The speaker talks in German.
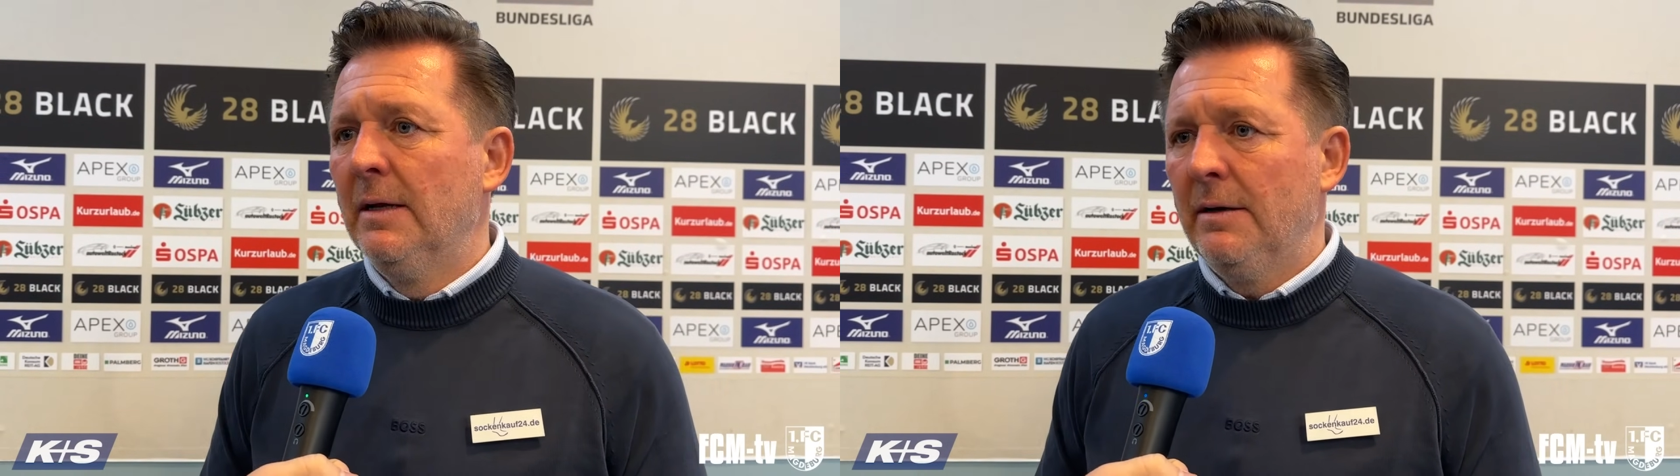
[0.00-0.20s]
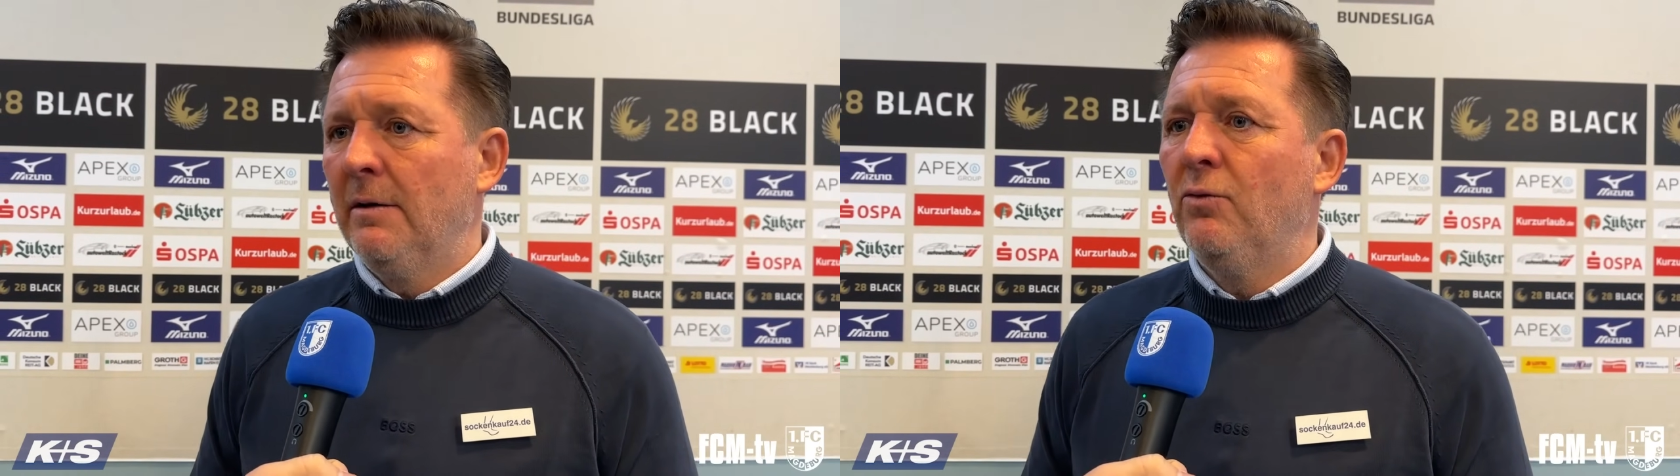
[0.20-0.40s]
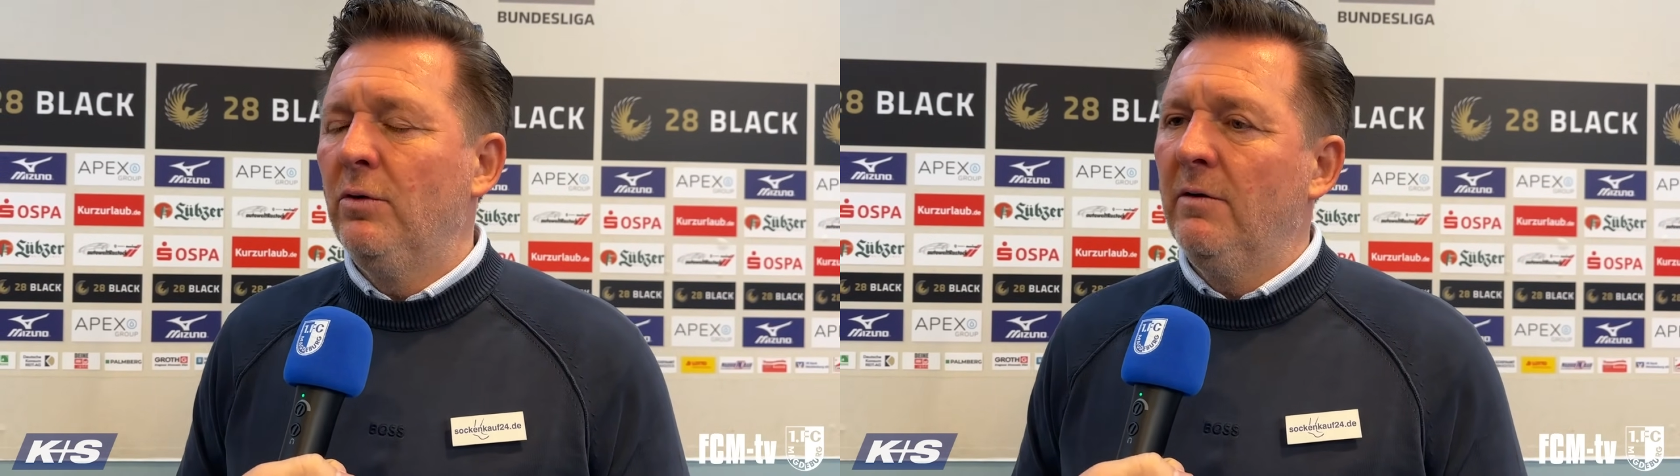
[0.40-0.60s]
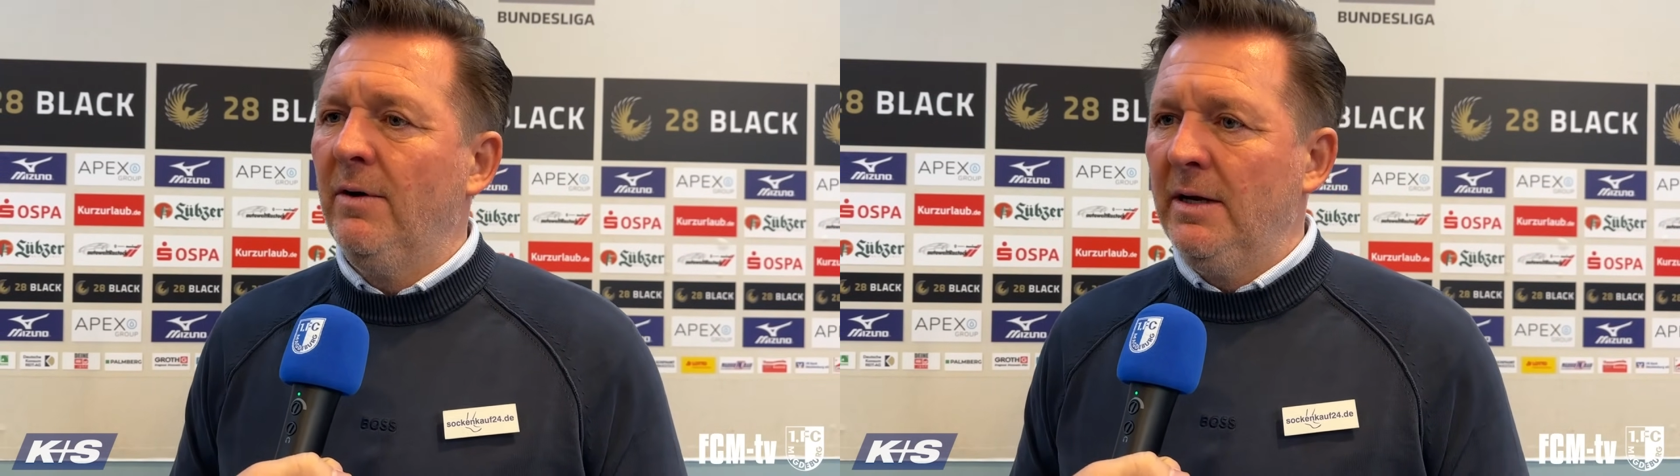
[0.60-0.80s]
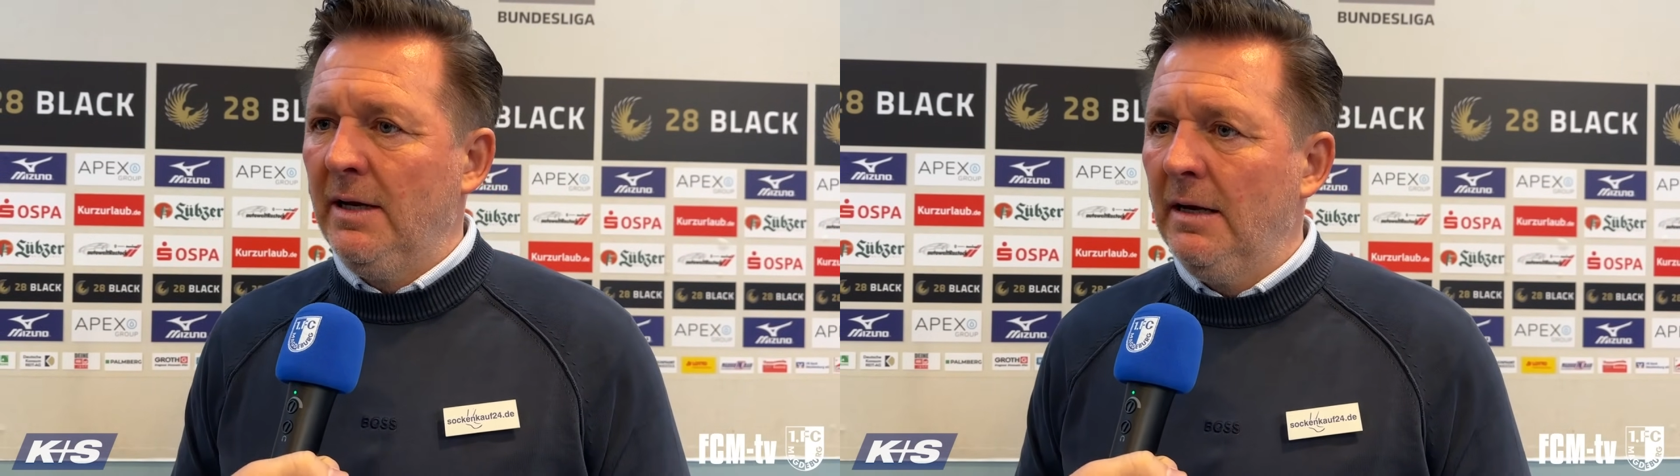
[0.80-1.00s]
eine gute
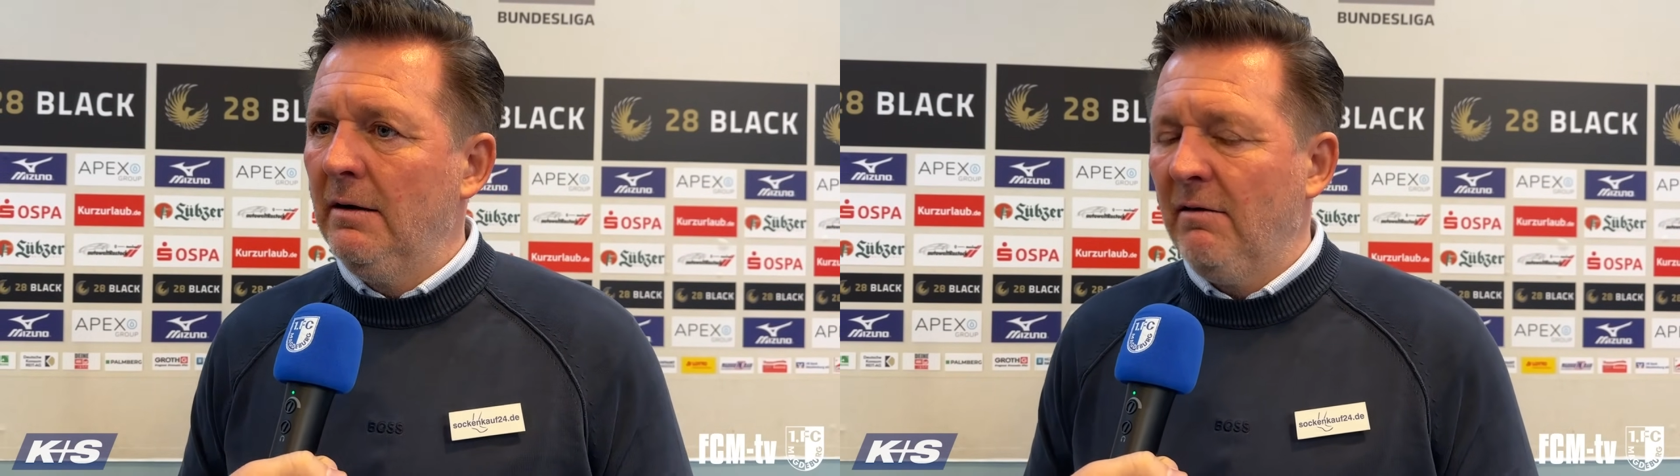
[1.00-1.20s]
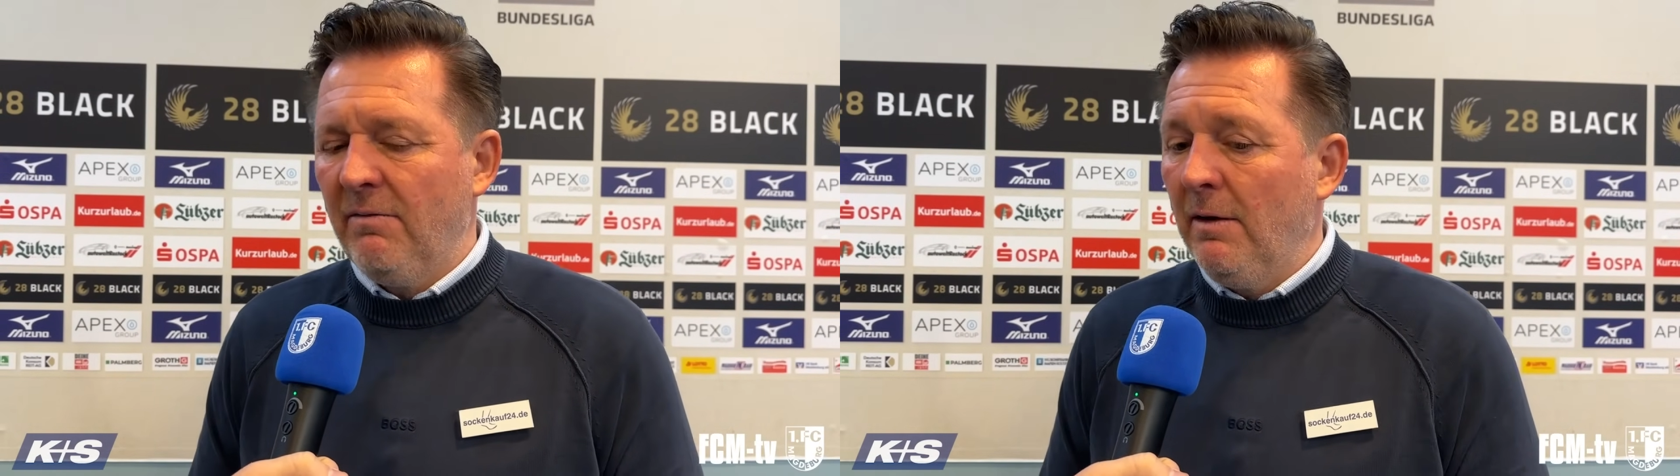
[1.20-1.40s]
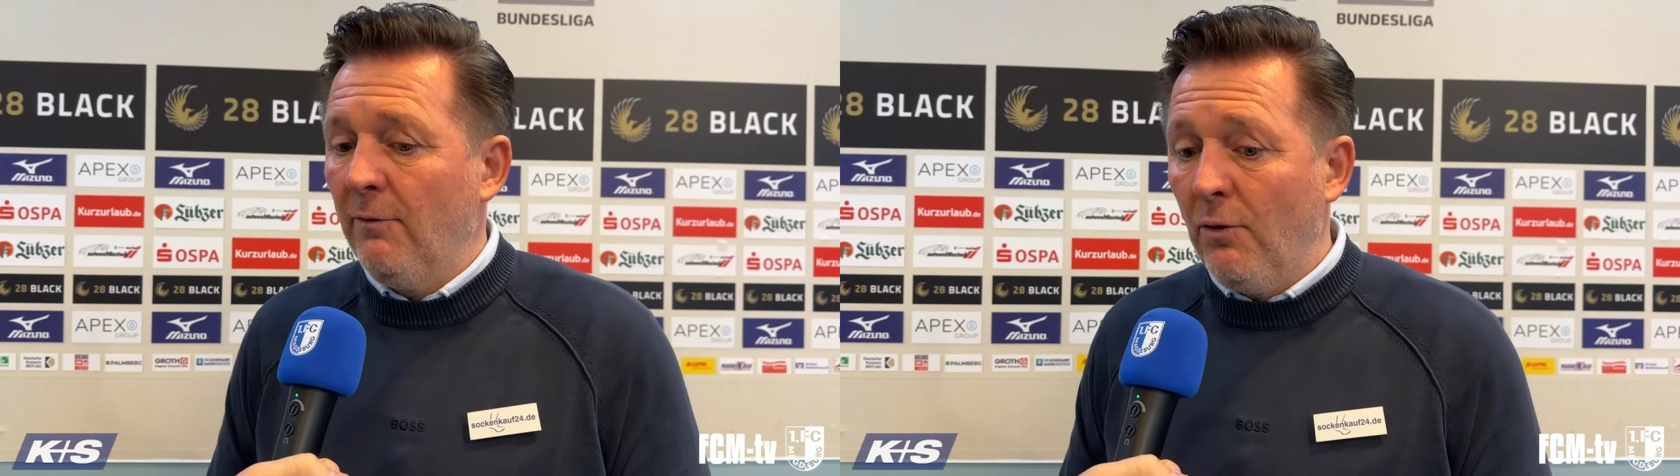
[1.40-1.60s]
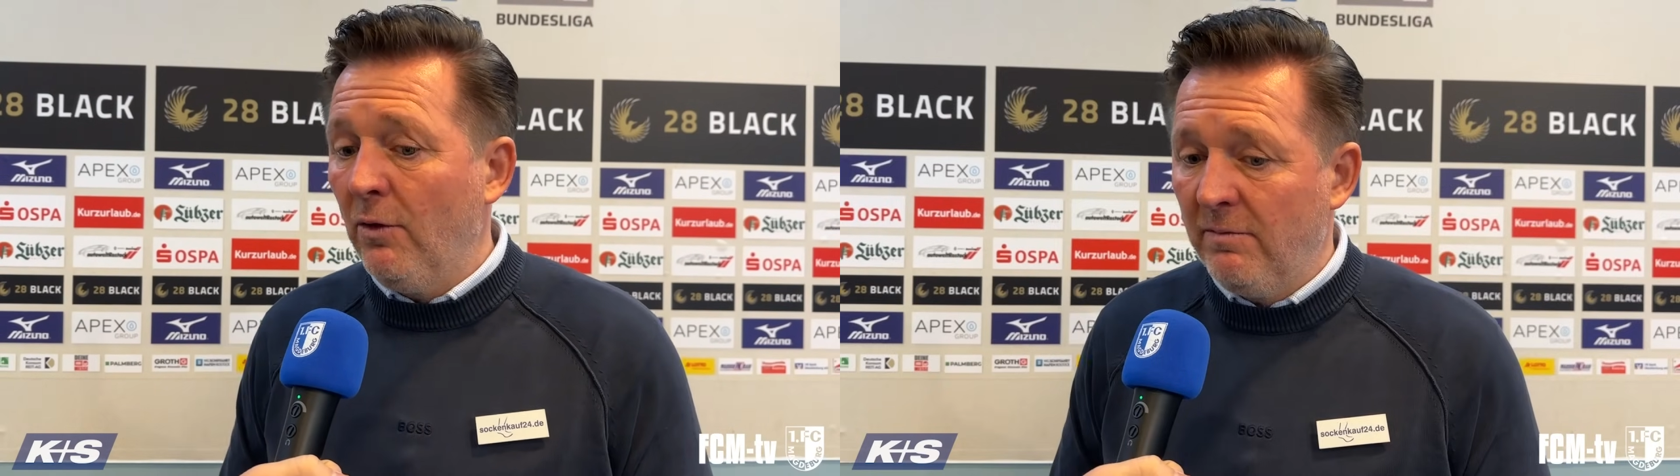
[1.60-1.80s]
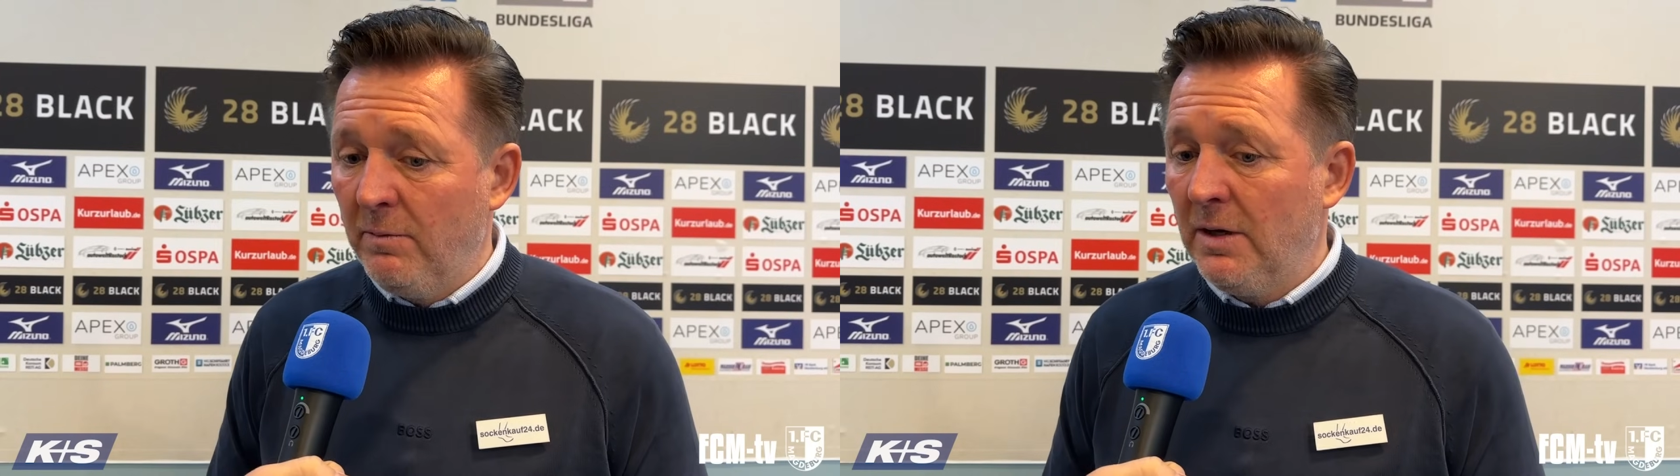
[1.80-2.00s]
Qualität. Und deswegen
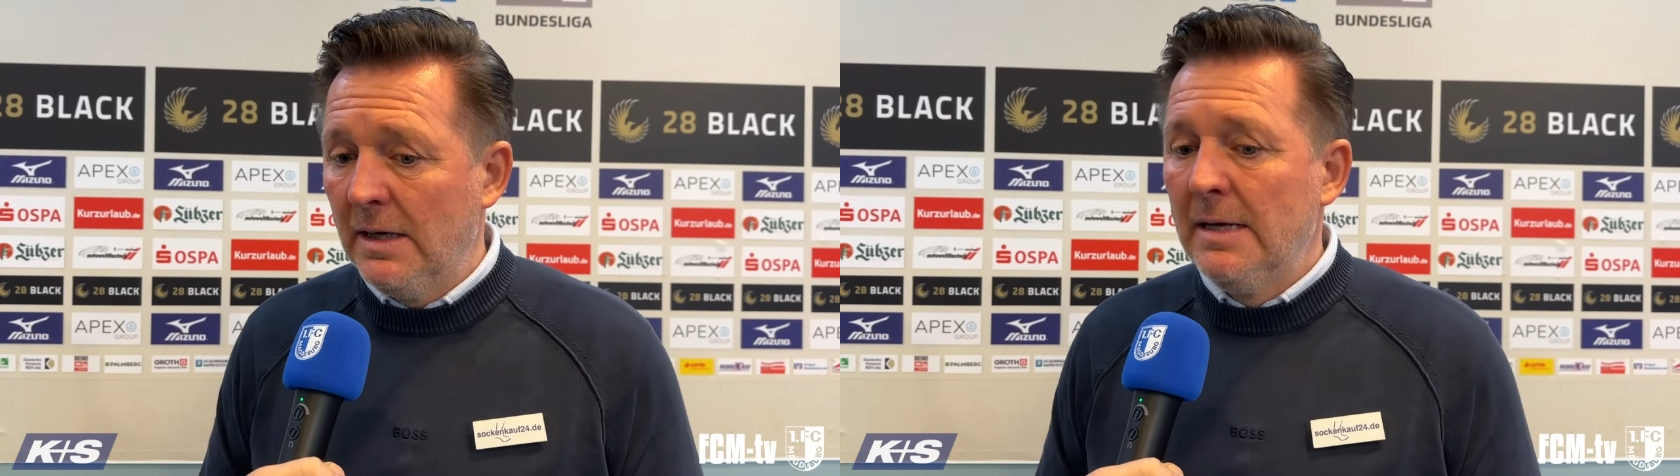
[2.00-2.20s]
freut es mich,